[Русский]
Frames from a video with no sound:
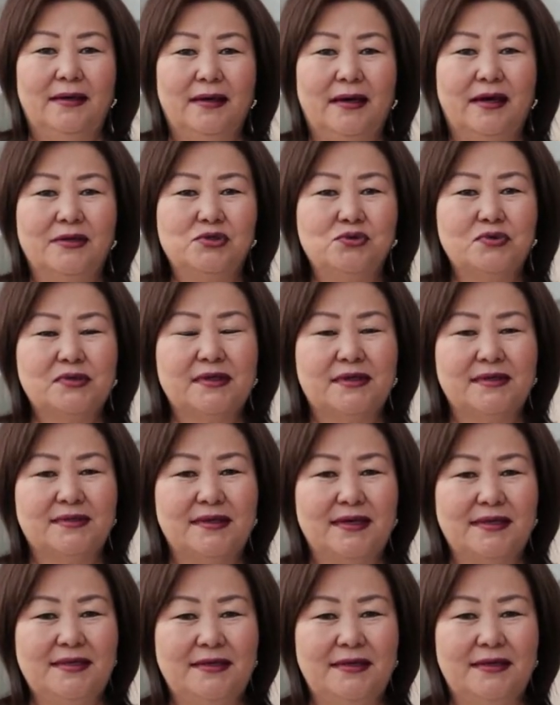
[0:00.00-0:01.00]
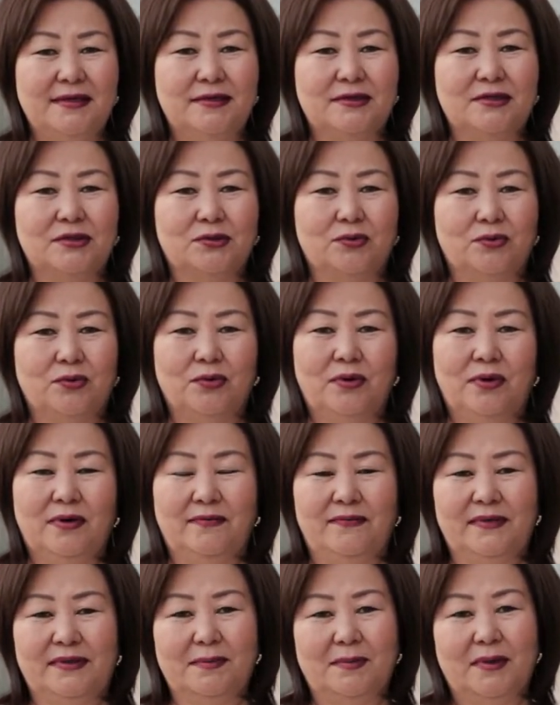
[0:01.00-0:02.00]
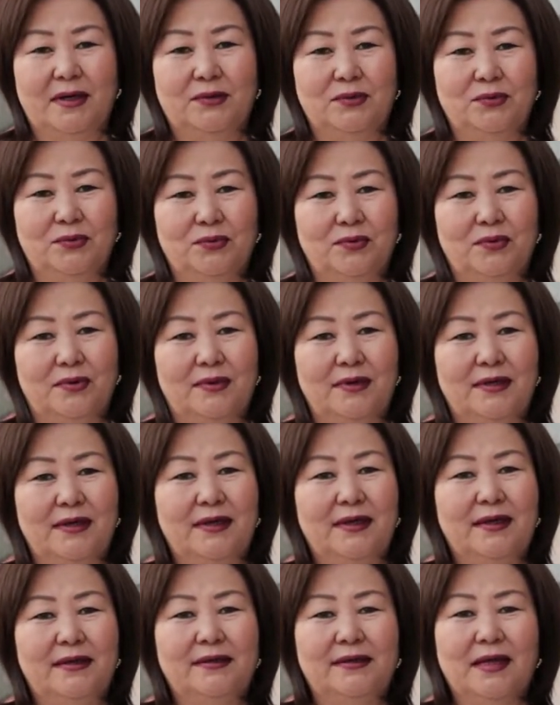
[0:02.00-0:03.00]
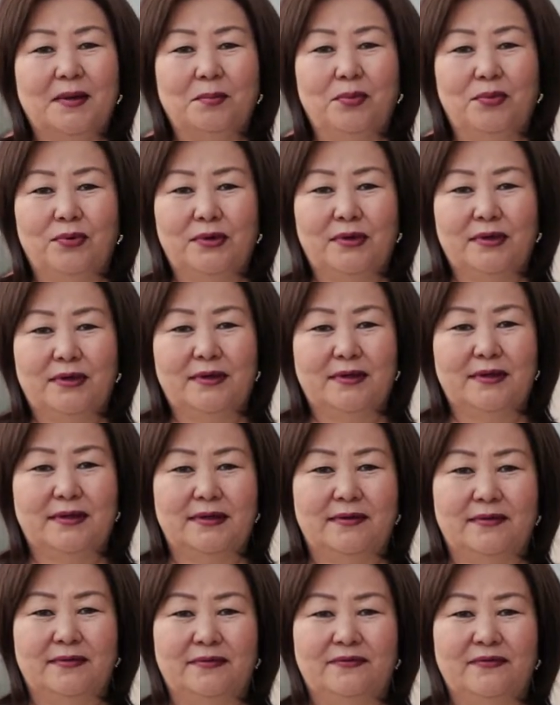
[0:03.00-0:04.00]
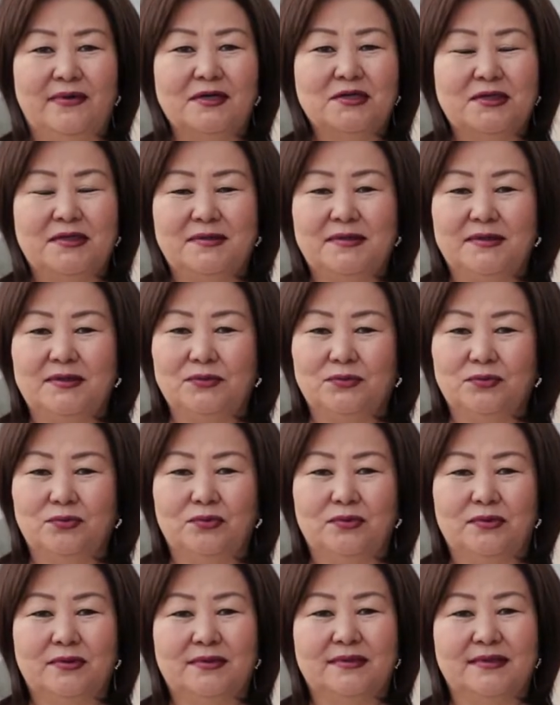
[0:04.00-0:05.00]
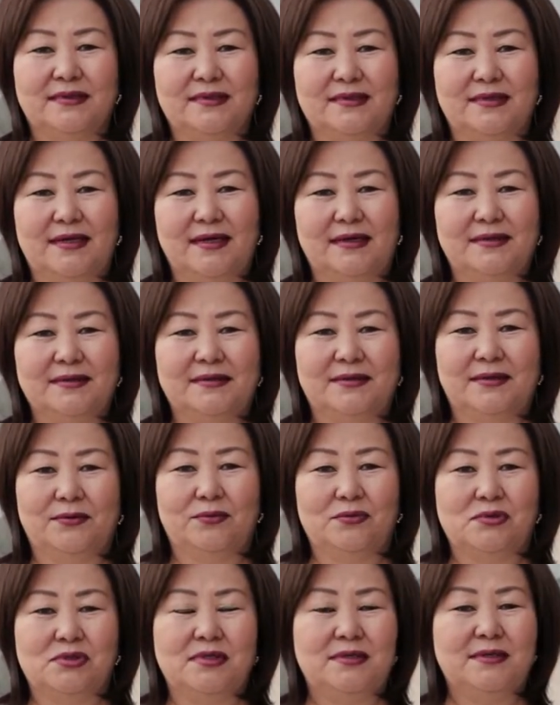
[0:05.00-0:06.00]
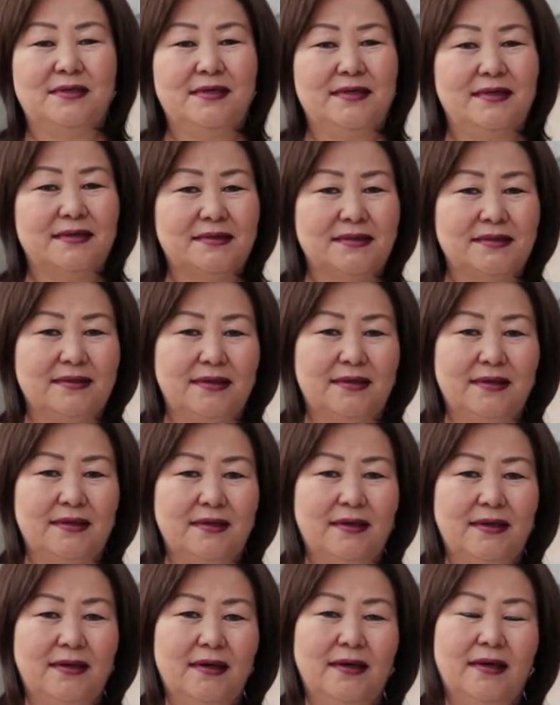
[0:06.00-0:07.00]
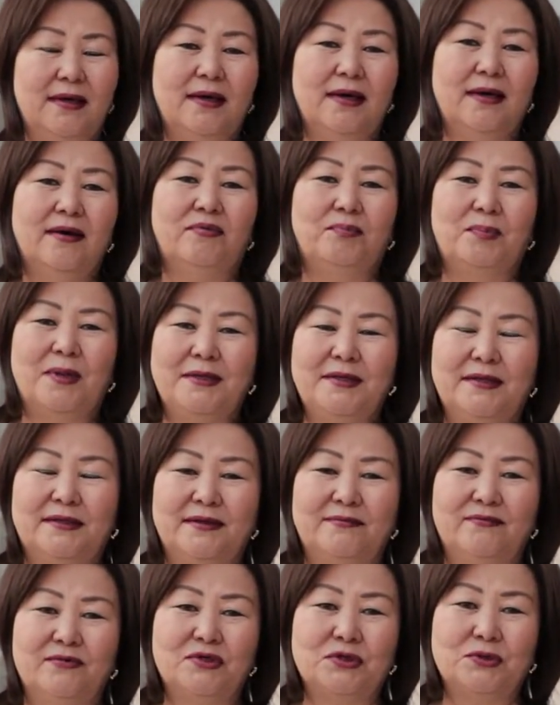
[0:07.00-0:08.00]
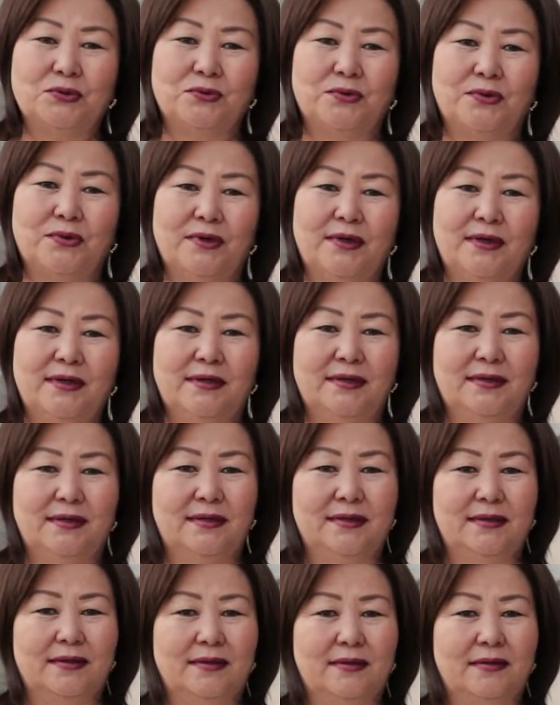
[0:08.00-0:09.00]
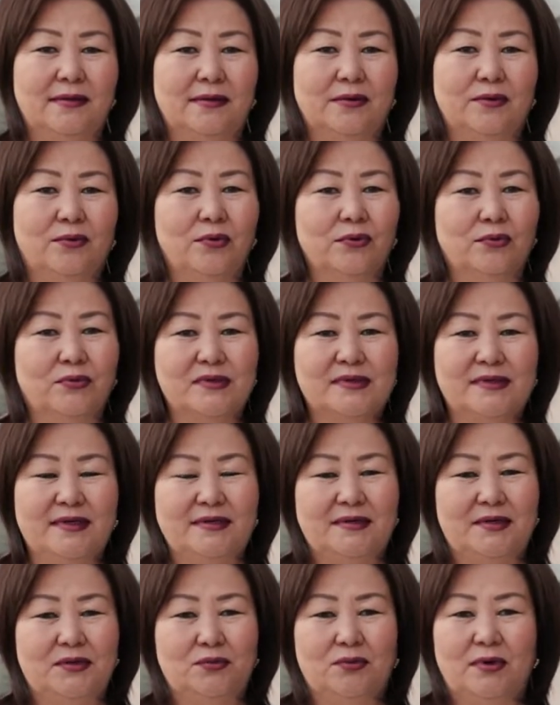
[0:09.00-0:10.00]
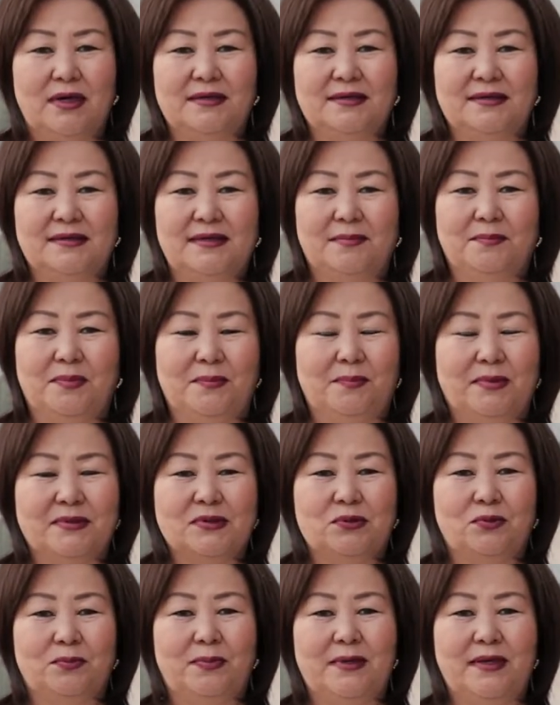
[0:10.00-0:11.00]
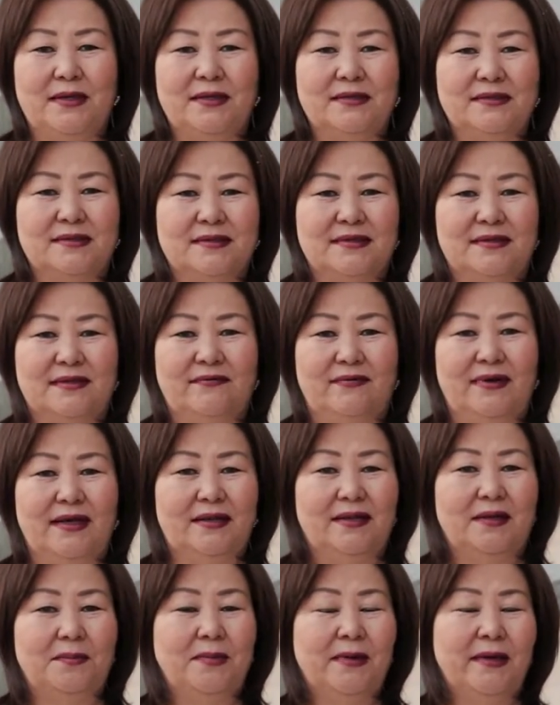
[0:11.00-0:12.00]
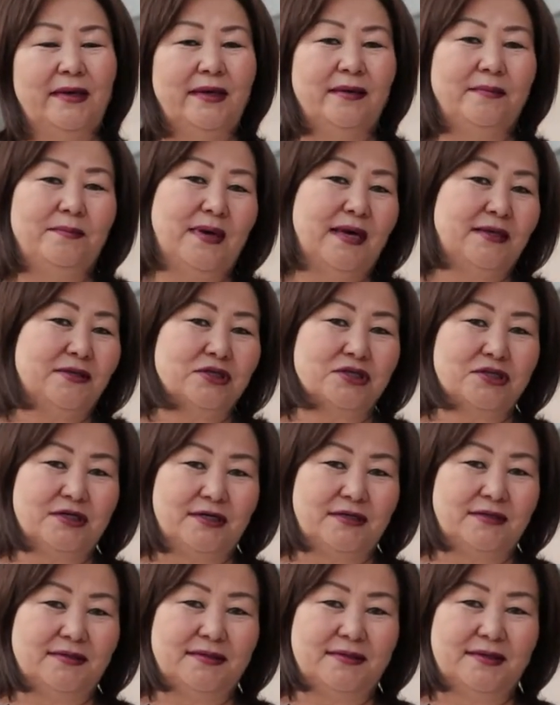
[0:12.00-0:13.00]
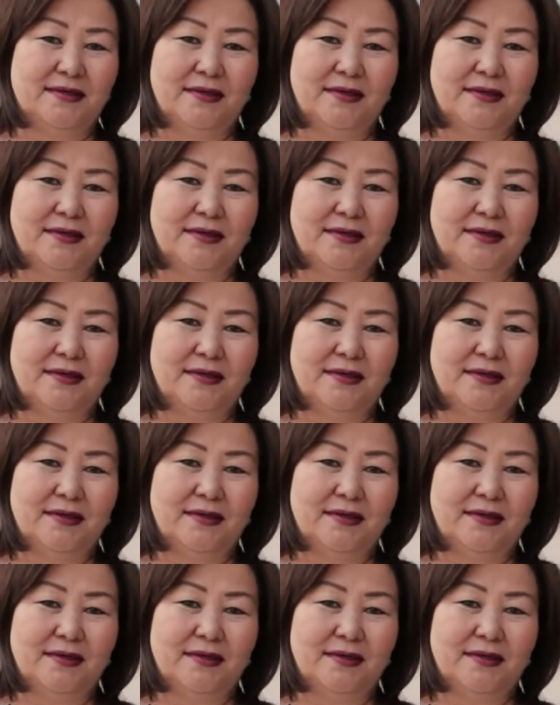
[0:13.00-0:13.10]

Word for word: Хочу сказать, что в этом году набор э, в наш институт состоялся очень интересный в плане того, что э, конкурсная ситуация при поступлении составляла 5-6